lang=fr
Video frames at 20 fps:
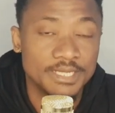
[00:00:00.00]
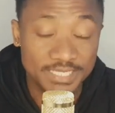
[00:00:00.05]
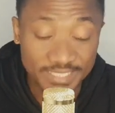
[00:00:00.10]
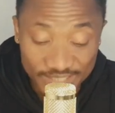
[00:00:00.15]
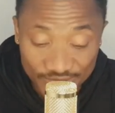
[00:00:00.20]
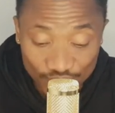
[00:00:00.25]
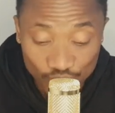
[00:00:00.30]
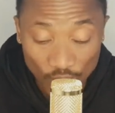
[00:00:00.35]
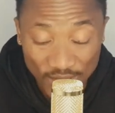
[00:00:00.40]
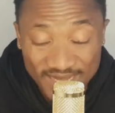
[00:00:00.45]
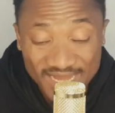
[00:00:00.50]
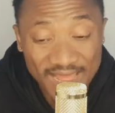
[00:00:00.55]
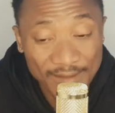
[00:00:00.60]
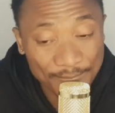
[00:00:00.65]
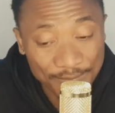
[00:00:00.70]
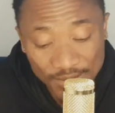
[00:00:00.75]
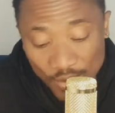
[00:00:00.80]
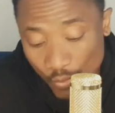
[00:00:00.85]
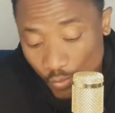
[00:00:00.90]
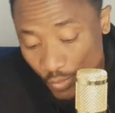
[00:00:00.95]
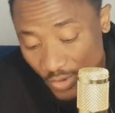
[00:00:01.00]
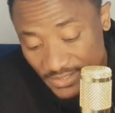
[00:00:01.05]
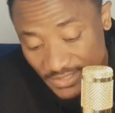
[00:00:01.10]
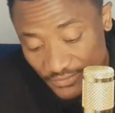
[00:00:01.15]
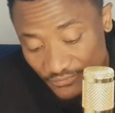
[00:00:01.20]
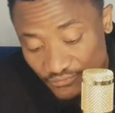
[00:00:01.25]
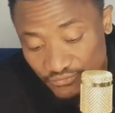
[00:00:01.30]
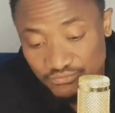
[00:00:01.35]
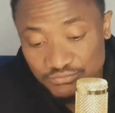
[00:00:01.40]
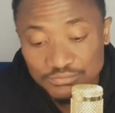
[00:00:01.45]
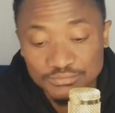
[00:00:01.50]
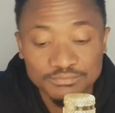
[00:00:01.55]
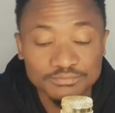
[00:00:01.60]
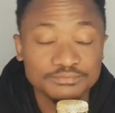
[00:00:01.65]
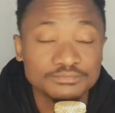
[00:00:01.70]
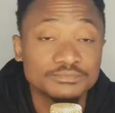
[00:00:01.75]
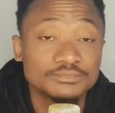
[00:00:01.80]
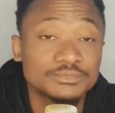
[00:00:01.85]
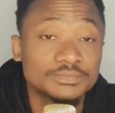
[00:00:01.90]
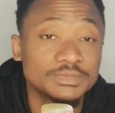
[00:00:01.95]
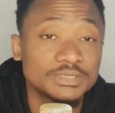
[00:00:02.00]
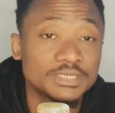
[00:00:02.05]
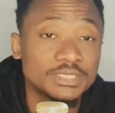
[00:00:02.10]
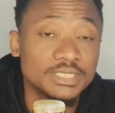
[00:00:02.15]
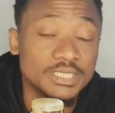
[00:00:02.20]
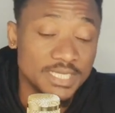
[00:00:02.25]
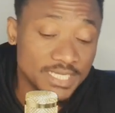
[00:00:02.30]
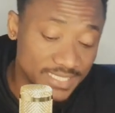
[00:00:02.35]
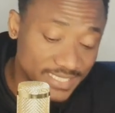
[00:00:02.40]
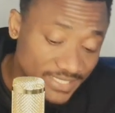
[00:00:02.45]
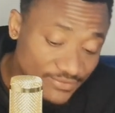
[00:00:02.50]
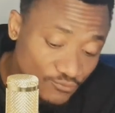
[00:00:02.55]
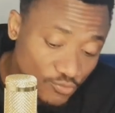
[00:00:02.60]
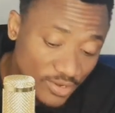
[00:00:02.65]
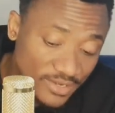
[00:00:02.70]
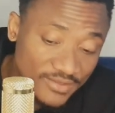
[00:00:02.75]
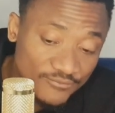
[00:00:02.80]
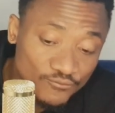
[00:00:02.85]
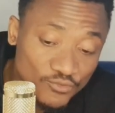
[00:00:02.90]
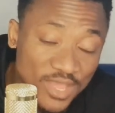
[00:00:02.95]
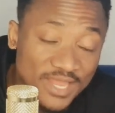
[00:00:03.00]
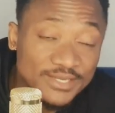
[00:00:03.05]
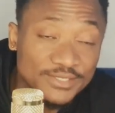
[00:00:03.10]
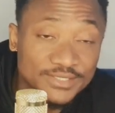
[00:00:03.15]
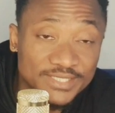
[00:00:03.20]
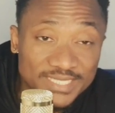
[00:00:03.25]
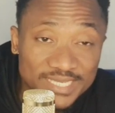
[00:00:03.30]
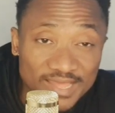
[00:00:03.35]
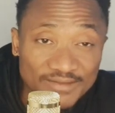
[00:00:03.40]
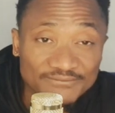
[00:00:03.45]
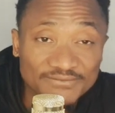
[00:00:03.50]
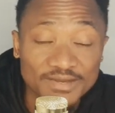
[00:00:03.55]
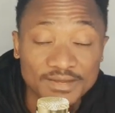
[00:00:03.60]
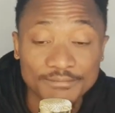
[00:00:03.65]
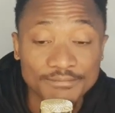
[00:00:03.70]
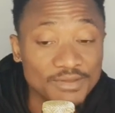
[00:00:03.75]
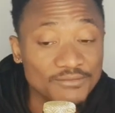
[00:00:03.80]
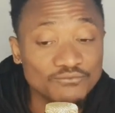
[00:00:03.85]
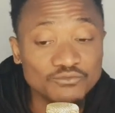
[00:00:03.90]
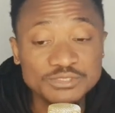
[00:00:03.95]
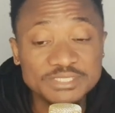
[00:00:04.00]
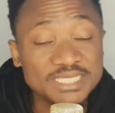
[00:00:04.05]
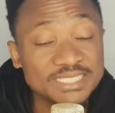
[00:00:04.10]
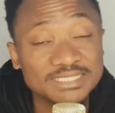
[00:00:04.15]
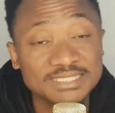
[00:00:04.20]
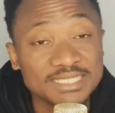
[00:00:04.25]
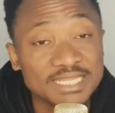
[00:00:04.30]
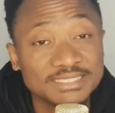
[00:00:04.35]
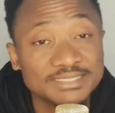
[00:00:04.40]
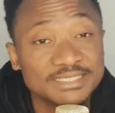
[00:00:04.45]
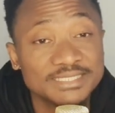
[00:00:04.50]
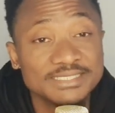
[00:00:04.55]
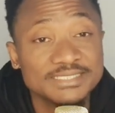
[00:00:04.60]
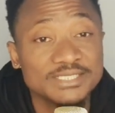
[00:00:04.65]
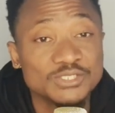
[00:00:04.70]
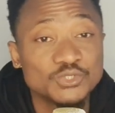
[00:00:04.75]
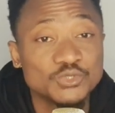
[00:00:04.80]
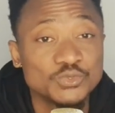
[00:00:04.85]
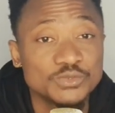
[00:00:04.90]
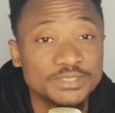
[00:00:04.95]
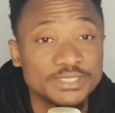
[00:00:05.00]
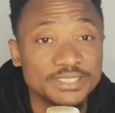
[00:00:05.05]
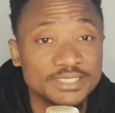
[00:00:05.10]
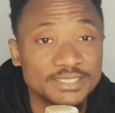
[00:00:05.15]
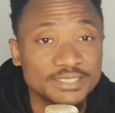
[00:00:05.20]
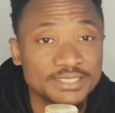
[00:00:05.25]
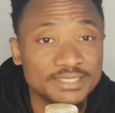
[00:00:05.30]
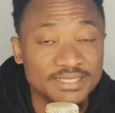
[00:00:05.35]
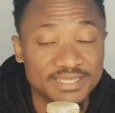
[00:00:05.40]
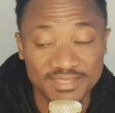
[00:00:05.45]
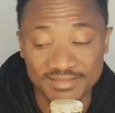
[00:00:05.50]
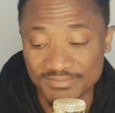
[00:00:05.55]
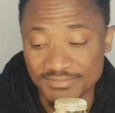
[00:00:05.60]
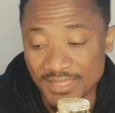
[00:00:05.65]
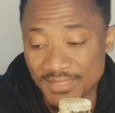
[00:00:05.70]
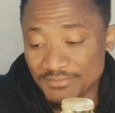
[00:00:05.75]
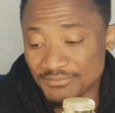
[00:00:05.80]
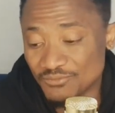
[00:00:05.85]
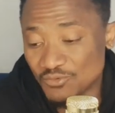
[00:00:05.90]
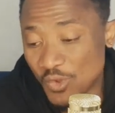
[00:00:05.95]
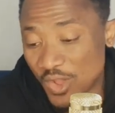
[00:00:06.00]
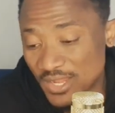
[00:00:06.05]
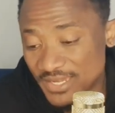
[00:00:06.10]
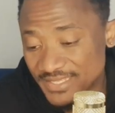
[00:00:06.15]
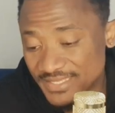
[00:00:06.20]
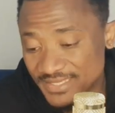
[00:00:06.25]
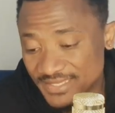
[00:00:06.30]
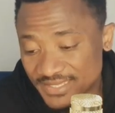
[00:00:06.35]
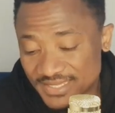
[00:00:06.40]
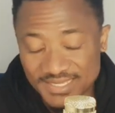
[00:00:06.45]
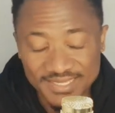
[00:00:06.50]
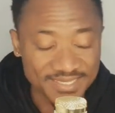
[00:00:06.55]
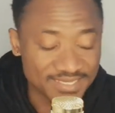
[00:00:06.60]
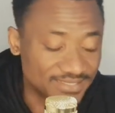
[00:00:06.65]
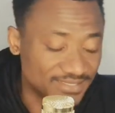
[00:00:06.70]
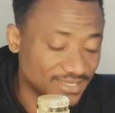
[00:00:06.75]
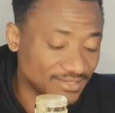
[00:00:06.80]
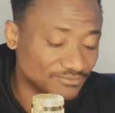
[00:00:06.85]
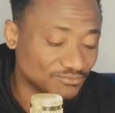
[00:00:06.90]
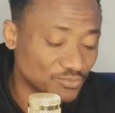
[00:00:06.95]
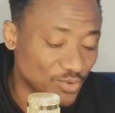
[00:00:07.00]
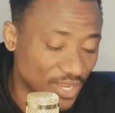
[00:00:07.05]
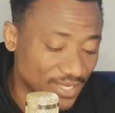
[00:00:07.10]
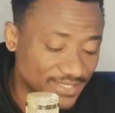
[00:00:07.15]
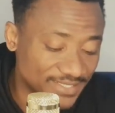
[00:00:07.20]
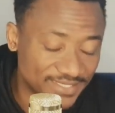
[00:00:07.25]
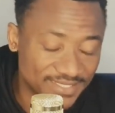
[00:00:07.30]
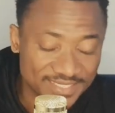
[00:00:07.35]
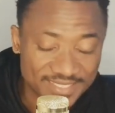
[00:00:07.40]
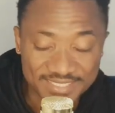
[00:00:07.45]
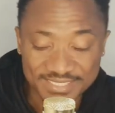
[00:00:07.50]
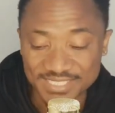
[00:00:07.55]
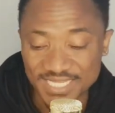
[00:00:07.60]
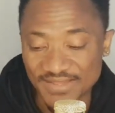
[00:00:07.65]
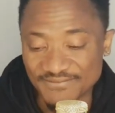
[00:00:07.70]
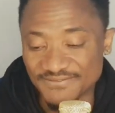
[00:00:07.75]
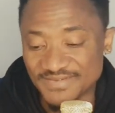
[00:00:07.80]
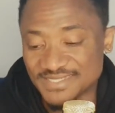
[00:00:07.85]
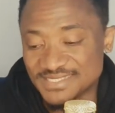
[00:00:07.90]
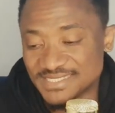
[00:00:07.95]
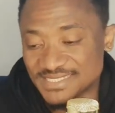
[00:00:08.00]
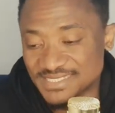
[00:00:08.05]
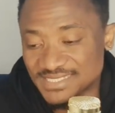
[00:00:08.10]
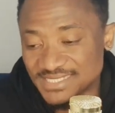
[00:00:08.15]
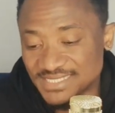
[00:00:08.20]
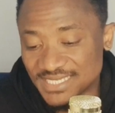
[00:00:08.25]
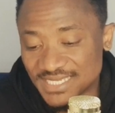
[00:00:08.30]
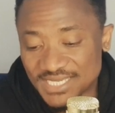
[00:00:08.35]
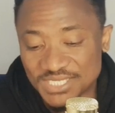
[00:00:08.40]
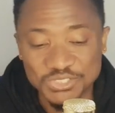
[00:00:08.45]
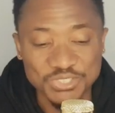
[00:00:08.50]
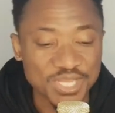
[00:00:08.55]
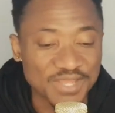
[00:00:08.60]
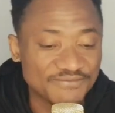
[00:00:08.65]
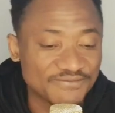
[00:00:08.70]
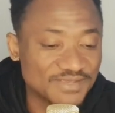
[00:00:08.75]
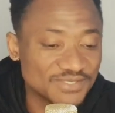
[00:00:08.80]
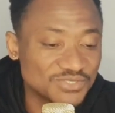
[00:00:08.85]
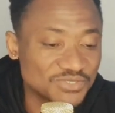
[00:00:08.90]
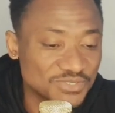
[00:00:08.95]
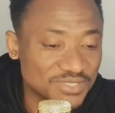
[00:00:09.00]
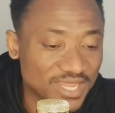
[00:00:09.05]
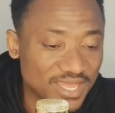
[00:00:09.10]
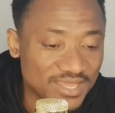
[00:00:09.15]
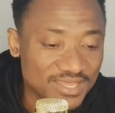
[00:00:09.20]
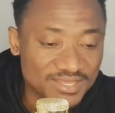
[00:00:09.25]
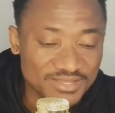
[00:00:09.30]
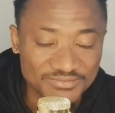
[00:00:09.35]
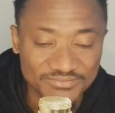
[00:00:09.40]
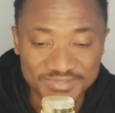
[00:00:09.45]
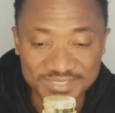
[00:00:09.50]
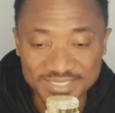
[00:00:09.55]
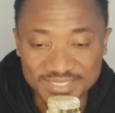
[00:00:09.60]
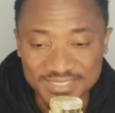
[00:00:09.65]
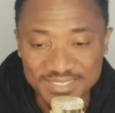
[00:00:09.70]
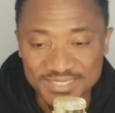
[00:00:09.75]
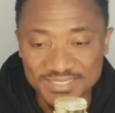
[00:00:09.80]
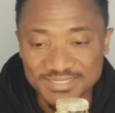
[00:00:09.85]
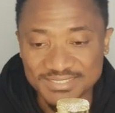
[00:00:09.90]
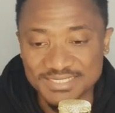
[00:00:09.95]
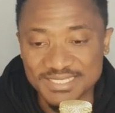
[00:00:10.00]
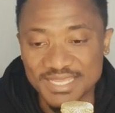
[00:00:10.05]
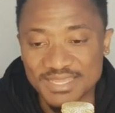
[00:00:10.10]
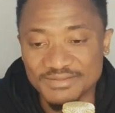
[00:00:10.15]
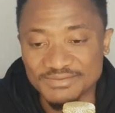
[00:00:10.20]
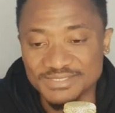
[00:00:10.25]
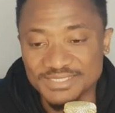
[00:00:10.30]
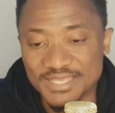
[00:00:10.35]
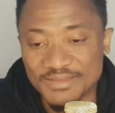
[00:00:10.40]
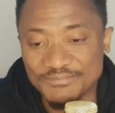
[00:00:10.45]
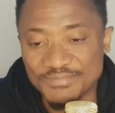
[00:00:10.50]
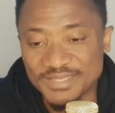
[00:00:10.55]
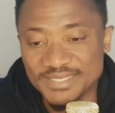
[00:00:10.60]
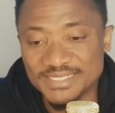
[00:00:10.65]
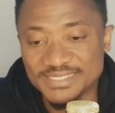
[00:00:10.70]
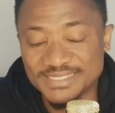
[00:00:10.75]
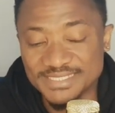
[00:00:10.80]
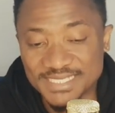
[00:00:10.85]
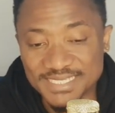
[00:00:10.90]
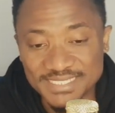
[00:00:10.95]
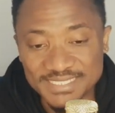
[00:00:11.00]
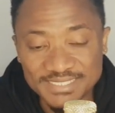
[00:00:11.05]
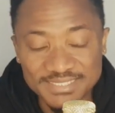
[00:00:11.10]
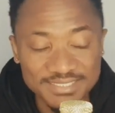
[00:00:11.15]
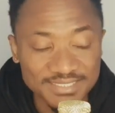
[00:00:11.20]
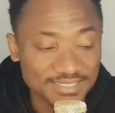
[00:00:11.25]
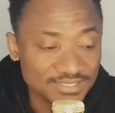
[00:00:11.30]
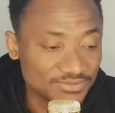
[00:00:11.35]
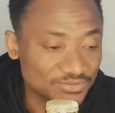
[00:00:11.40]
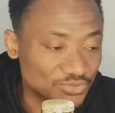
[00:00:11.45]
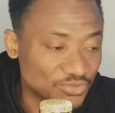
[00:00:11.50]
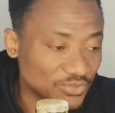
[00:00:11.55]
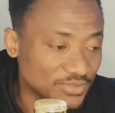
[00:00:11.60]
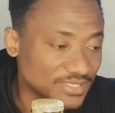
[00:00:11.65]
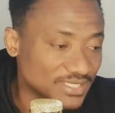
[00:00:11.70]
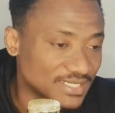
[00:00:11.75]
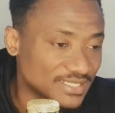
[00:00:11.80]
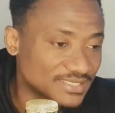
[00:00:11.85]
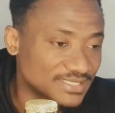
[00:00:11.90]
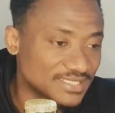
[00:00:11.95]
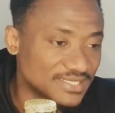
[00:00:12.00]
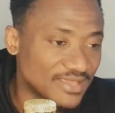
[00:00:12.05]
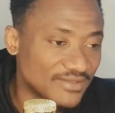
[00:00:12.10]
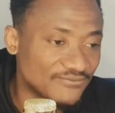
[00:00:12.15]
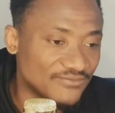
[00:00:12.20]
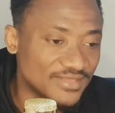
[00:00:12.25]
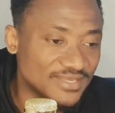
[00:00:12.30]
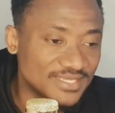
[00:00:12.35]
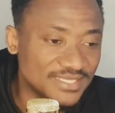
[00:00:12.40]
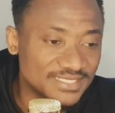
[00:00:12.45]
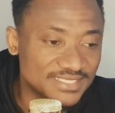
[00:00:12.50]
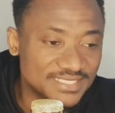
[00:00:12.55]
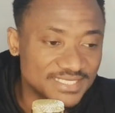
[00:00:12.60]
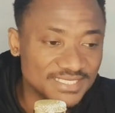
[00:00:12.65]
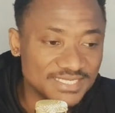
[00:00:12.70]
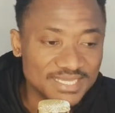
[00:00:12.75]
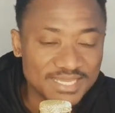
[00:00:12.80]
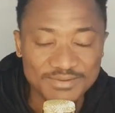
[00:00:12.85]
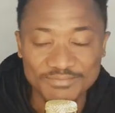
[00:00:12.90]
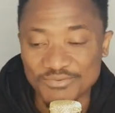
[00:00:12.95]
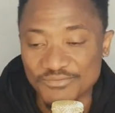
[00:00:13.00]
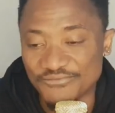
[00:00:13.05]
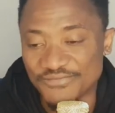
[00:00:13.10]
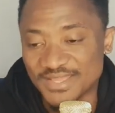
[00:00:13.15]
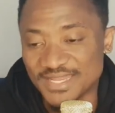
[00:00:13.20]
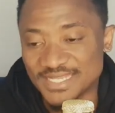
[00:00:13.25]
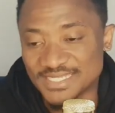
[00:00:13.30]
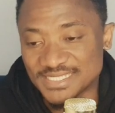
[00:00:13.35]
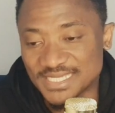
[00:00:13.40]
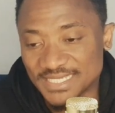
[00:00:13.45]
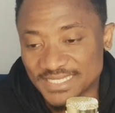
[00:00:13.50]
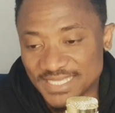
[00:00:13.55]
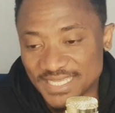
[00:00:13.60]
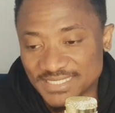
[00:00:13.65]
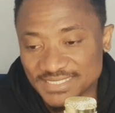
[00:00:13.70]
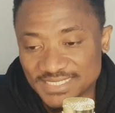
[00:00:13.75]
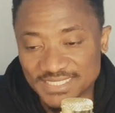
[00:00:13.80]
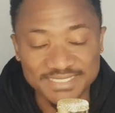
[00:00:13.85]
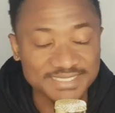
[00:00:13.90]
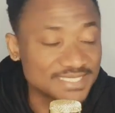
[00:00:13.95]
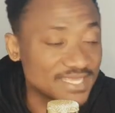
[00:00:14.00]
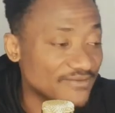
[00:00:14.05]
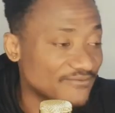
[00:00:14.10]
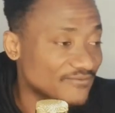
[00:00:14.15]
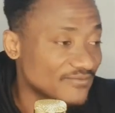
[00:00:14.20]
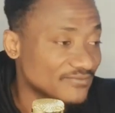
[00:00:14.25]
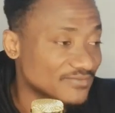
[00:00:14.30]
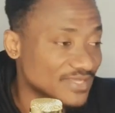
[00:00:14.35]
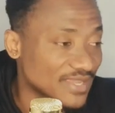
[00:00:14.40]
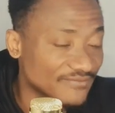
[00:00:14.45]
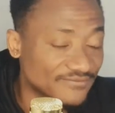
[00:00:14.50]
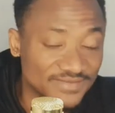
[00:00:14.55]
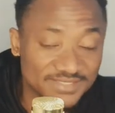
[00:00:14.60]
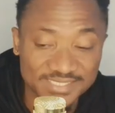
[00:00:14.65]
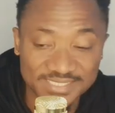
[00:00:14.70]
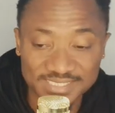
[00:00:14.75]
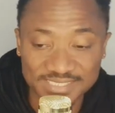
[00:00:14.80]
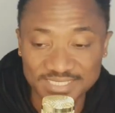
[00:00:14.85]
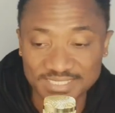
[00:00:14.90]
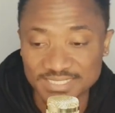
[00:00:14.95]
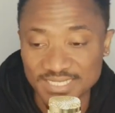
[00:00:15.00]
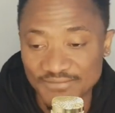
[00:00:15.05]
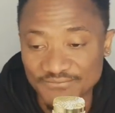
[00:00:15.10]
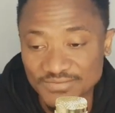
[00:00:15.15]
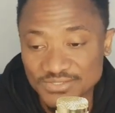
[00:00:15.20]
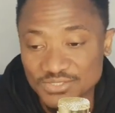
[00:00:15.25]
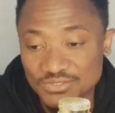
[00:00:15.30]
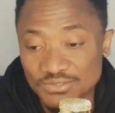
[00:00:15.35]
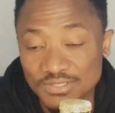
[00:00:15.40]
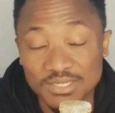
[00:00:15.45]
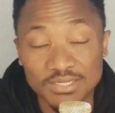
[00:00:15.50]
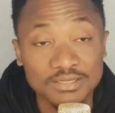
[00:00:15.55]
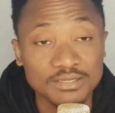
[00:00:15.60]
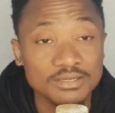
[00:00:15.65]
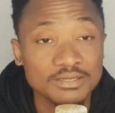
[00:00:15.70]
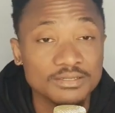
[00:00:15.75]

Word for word: L'Ivoirien apprend quoi de vous L'Ivoirien veut aller de l'avant, mais vous êtes l'entrée s'insulter. Eden Boalé, Eden tu as fait ceci, tu as fait cela, oui, tu es, PDCI, donc euh, tu es venu ici pour faire des enquêtes, tu, as fait ceci, tu as fait cela.